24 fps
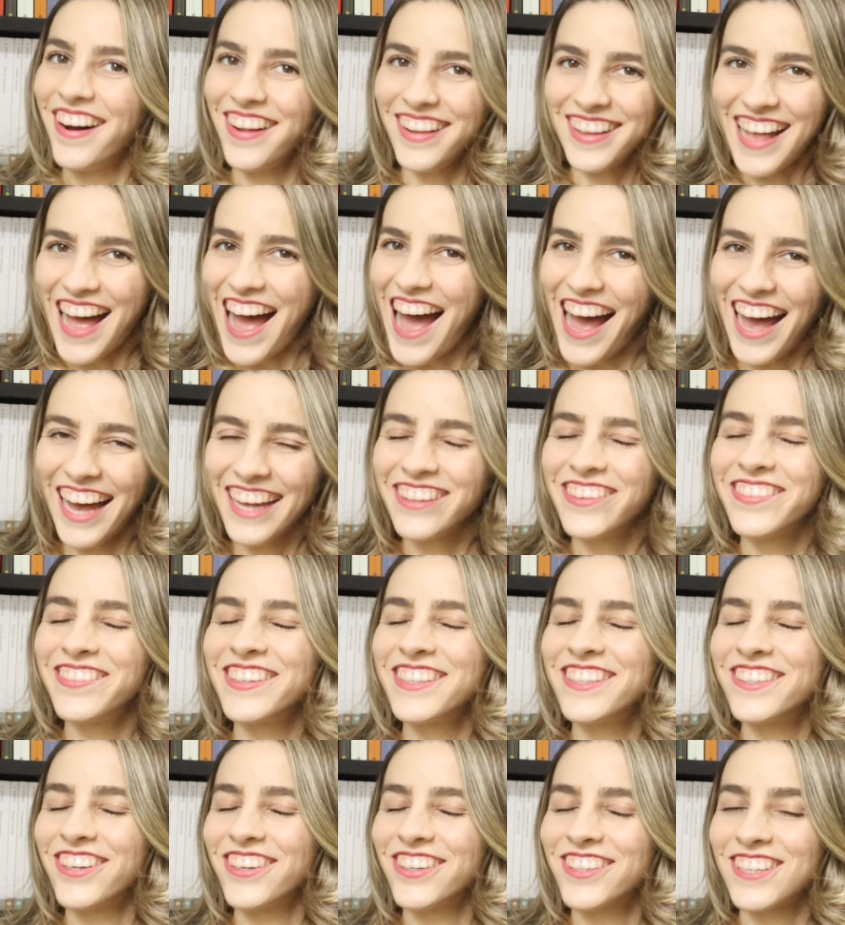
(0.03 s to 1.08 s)
Olá! No
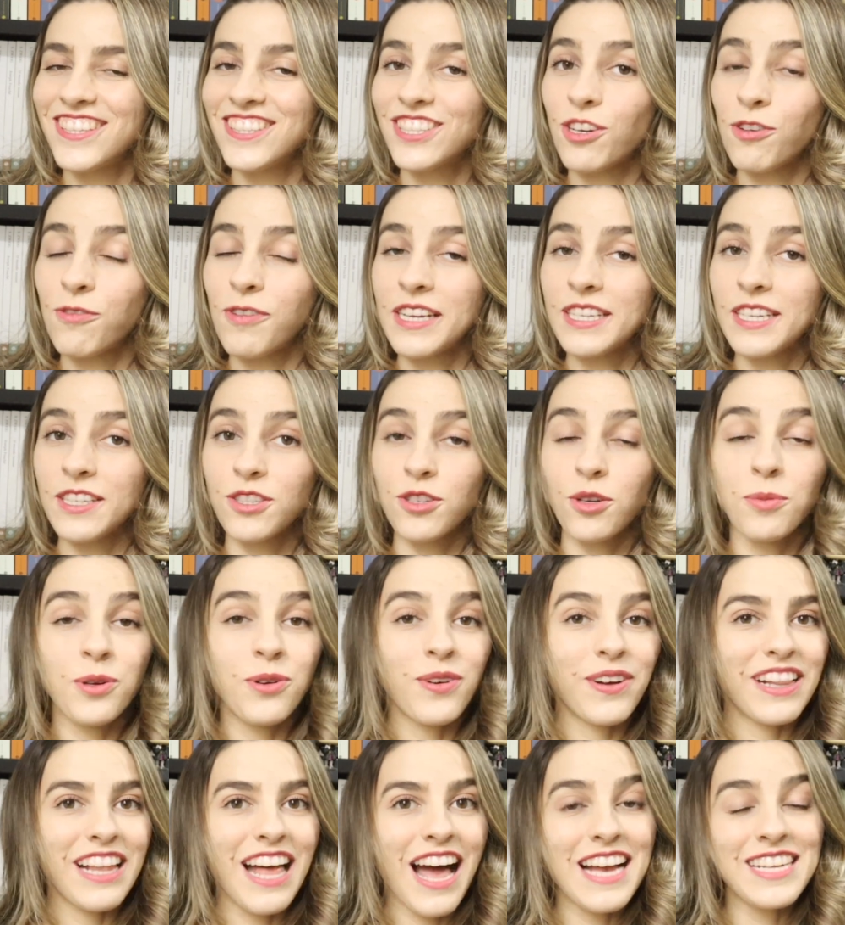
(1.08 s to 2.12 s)
vídeo de hoje a gente conversa sobre
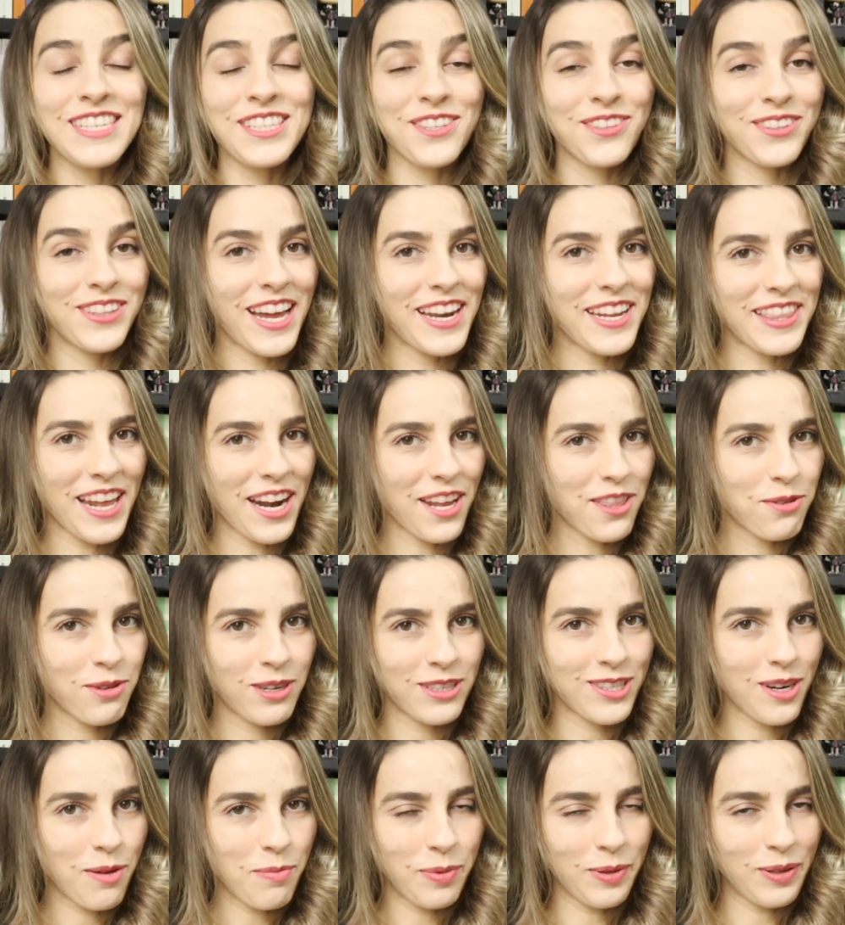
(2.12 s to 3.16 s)
um clássico da
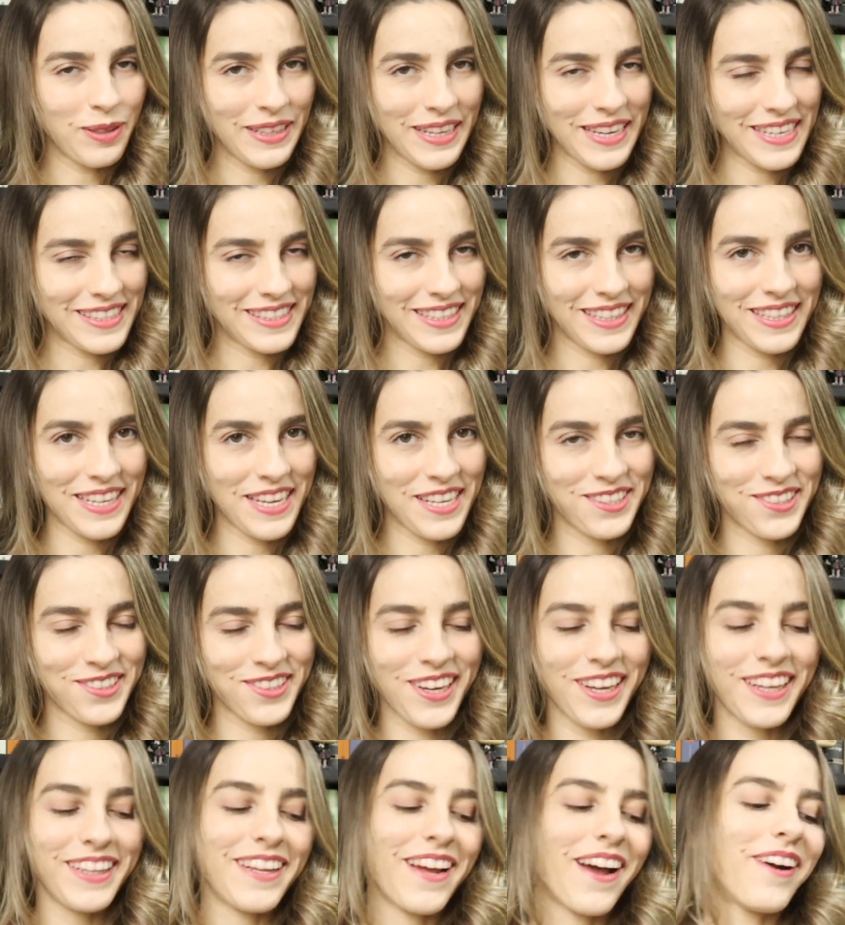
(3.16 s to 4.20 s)
literatura japonesa neste
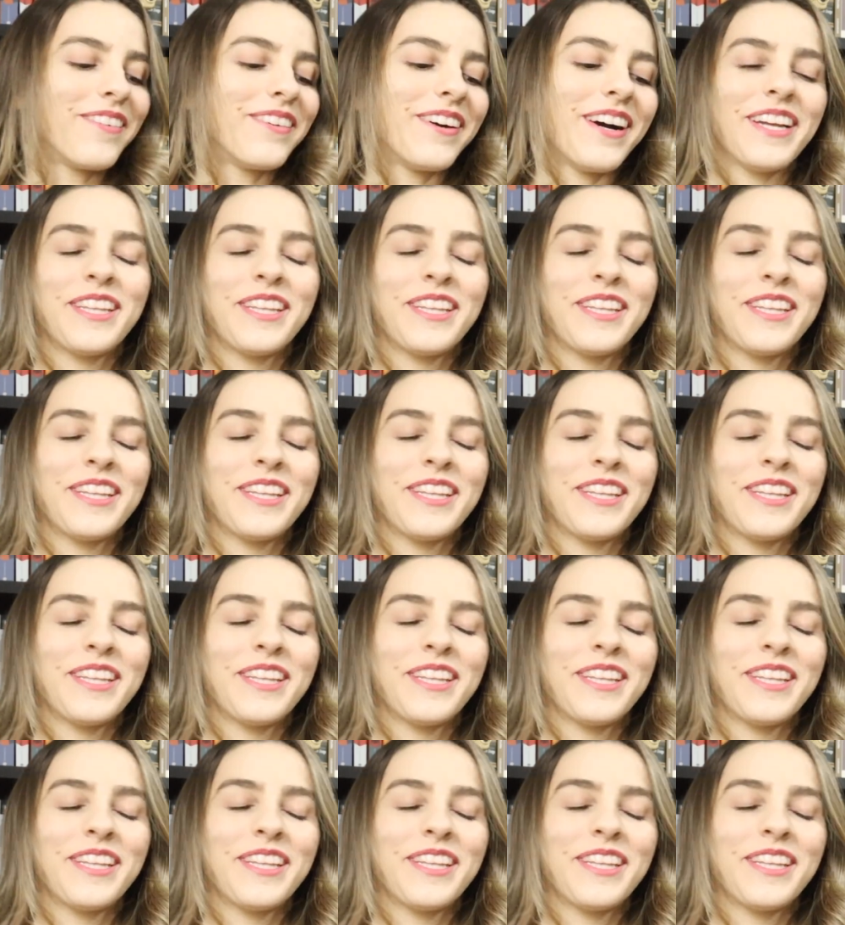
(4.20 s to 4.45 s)
canal,